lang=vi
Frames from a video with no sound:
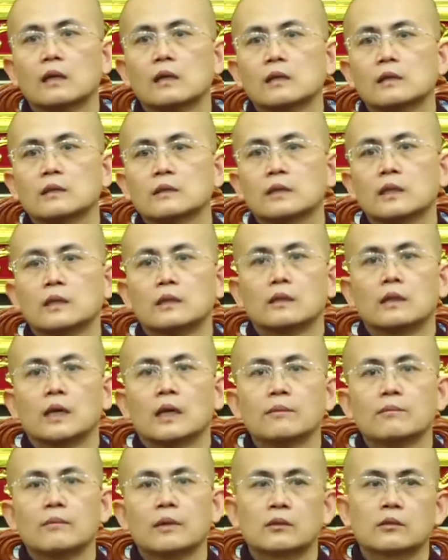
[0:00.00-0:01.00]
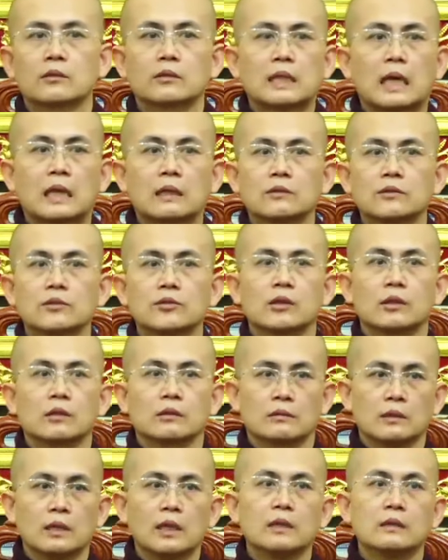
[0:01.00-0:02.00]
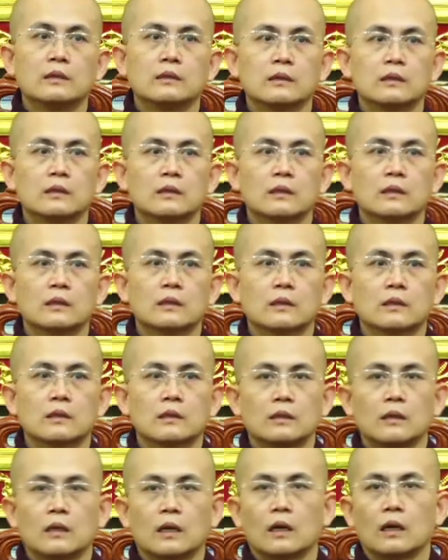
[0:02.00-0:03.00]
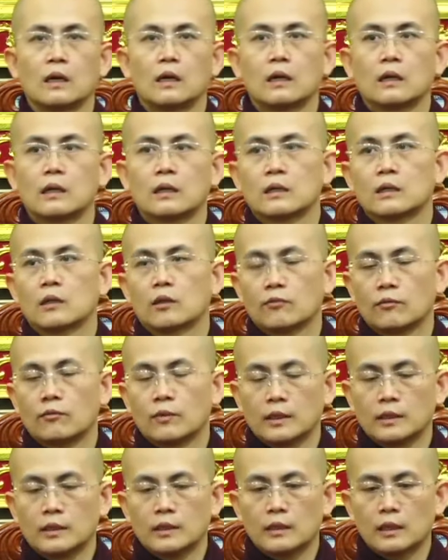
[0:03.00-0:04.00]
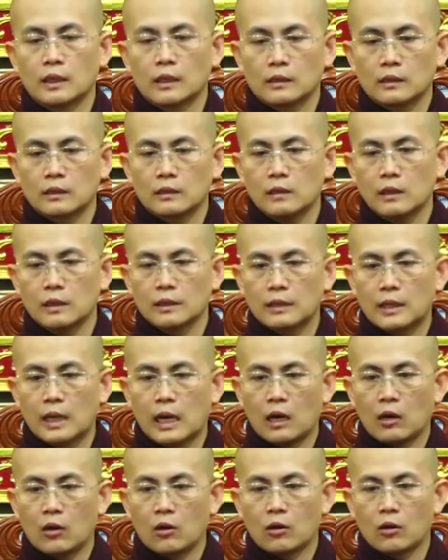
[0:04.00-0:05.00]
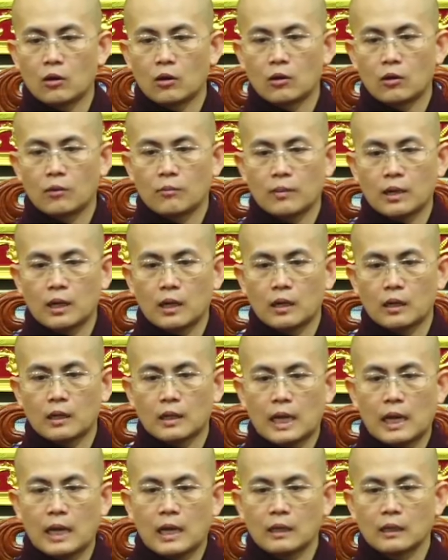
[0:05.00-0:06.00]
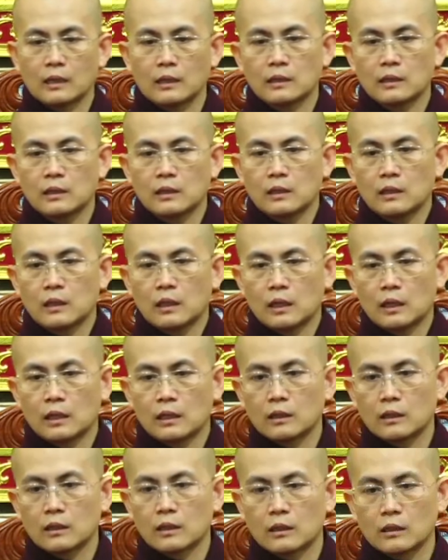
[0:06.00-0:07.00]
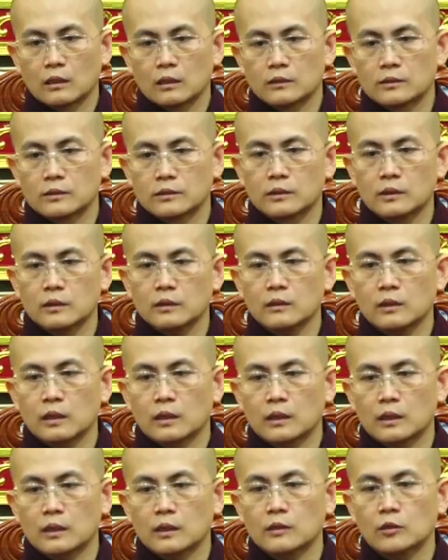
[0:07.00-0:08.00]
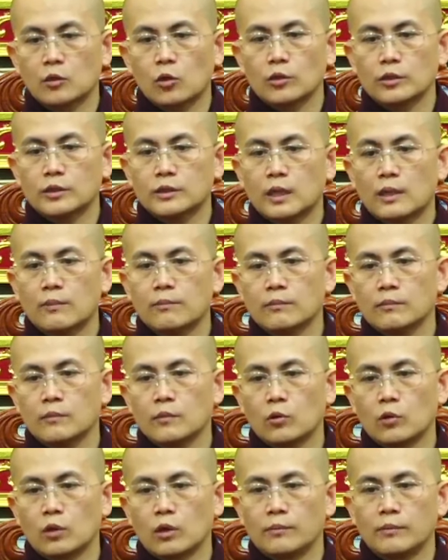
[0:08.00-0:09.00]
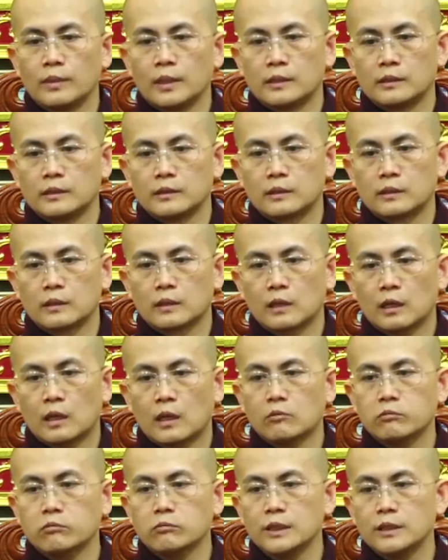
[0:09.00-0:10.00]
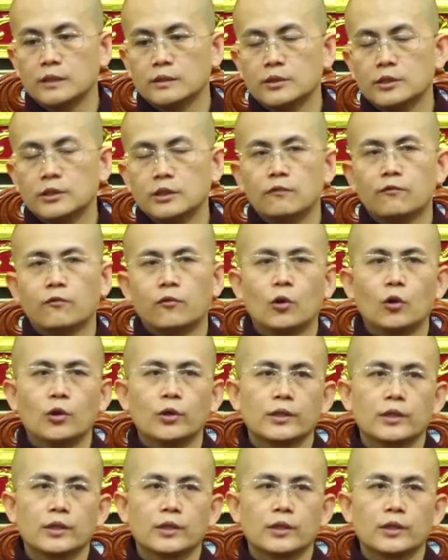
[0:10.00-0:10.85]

nhờ đấy mà nó tăng trưởng lên thì, uh, vậy nên là cái người nào mà càng uh, giữ được cái nội tâm của mình không bị chi phối